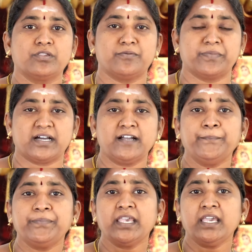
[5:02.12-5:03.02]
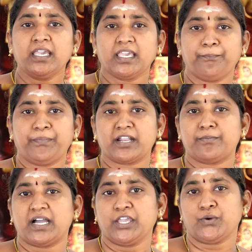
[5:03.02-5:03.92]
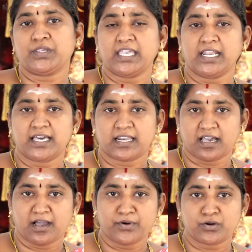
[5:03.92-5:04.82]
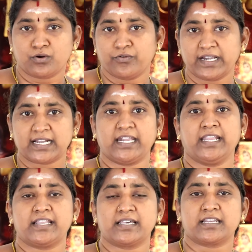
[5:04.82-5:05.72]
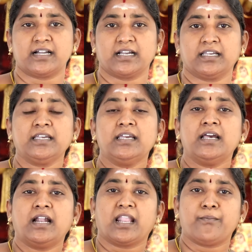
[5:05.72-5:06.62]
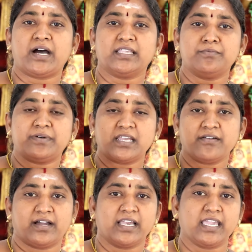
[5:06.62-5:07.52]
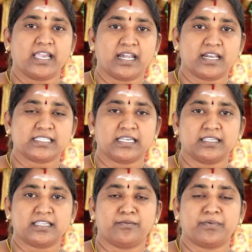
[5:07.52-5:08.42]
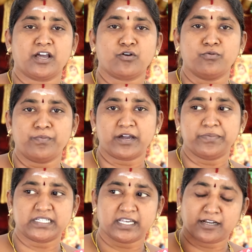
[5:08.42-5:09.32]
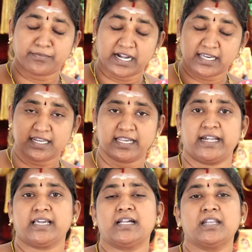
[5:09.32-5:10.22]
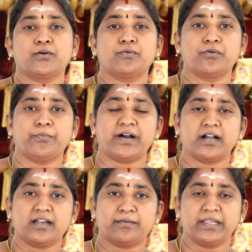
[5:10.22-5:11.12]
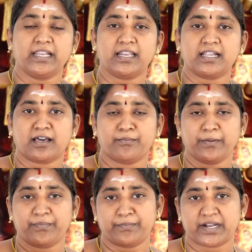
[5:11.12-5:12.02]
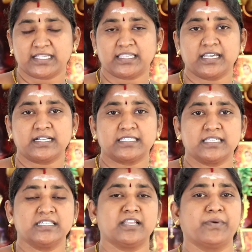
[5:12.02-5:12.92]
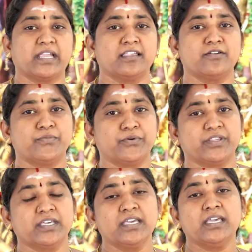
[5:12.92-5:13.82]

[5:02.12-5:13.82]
கொடுத்தோம்னா இப்போ நம்ம அயோத்தியில் ராமர் கோவில் கட்டிகிட்டு இருக்கிறாங்க நம்ம அது மாதிரி வங்கிகளில் செலுத்தினோம்னா கும்பாபிஷேகம் நடக்கிற இடங்களுக்கு கொடுப்பாங்க அப்படி இல்லை நம்ம இப்போ பிரார்த்தனைகள் செஞ்சு நம்ம எழுதும்போது